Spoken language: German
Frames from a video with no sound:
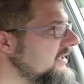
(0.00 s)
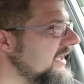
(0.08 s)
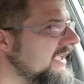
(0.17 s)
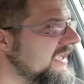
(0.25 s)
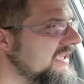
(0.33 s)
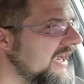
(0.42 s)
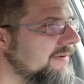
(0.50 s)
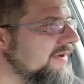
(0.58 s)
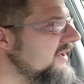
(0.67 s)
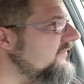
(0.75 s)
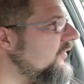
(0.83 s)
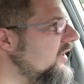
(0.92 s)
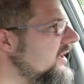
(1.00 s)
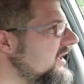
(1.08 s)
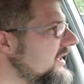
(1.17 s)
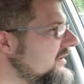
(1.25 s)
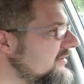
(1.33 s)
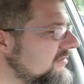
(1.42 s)
da gehe ich einmal die Woche
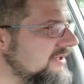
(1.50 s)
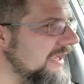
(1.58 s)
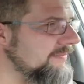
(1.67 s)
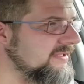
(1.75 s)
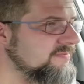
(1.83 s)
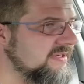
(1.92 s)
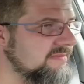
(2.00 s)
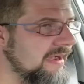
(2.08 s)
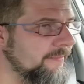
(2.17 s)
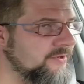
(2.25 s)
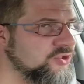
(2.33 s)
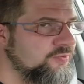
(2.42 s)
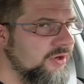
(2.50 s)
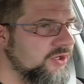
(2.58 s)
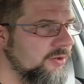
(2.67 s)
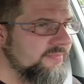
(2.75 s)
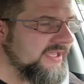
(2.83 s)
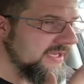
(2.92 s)
hin und habe es mit dem abgesprochen,
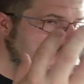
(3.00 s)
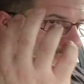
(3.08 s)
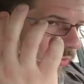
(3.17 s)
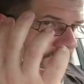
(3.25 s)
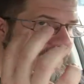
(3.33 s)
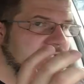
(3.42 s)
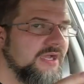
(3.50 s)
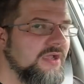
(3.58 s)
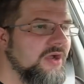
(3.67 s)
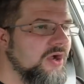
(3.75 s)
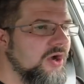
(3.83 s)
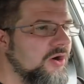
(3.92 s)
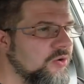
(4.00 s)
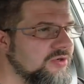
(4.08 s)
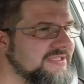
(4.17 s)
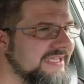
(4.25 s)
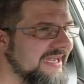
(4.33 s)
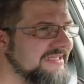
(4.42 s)
ich komme jeden Montag
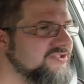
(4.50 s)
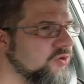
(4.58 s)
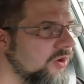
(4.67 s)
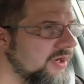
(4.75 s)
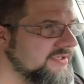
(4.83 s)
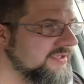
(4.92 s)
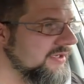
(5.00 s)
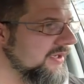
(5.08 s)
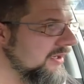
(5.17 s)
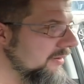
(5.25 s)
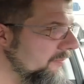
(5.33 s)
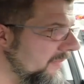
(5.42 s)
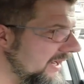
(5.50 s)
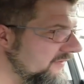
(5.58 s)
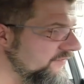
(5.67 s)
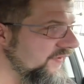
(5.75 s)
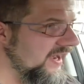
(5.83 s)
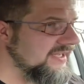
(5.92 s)
und kann dort
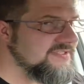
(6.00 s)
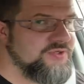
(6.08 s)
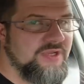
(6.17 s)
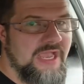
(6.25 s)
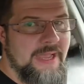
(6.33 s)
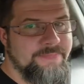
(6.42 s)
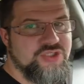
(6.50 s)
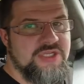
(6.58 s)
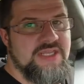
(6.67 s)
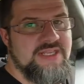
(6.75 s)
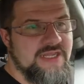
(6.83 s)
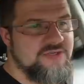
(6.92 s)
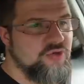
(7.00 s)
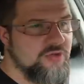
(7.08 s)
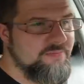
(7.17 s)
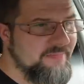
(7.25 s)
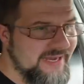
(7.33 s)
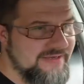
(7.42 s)
mein Fahrzeug abstellen, kann
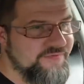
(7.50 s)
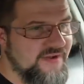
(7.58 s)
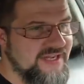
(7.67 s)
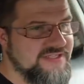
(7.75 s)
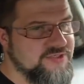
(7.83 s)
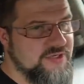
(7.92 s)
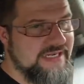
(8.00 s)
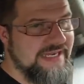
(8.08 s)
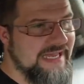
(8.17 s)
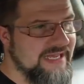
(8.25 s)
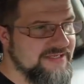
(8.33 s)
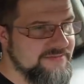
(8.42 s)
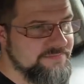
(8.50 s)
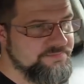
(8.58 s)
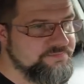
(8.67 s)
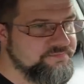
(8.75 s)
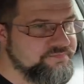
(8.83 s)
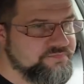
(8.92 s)
dort mein Fahrzeug laden
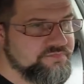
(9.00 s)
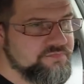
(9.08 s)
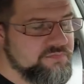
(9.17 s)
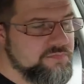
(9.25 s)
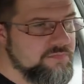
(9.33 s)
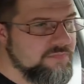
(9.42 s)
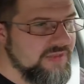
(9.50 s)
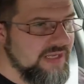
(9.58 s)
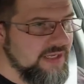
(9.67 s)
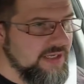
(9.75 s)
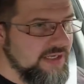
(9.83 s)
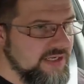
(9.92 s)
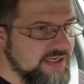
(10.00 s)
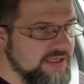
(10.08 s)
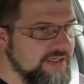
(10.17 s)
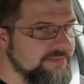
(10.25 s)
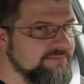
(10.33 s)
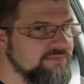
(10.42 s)

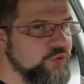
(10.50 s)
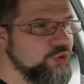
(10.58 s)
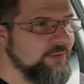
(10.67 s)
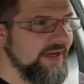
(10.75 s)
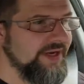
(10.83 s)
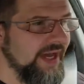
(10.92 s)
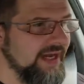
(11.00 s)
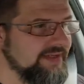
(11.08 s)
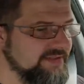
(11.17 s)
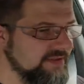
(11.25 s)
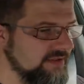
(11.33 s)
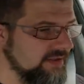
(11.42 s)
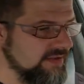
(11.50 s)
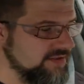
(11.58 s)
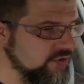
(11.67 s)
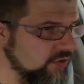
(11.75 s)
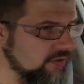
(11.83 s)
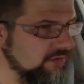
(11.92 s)
ähm, über Nacht.
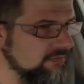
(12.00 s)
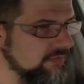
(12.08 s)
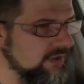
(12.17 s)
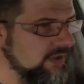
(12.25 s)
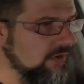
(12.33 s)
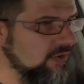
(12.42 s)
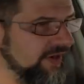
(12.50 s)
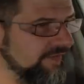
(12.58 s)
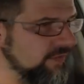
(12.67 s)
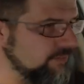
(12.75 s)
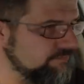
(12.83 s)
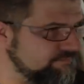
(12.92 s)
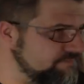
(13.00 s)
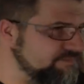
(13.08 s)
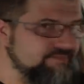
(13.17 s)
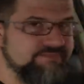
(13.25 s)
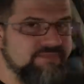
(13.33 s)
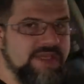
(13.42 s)
So, und dafür
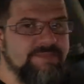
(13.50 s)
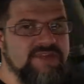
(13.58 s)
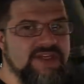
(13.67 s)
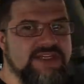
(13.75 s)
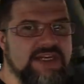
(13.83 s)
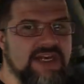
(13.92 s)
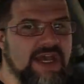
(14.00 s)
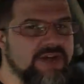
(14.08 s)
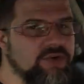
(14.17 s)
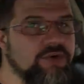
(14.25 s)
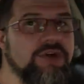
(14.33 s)
gibt ihr denen halt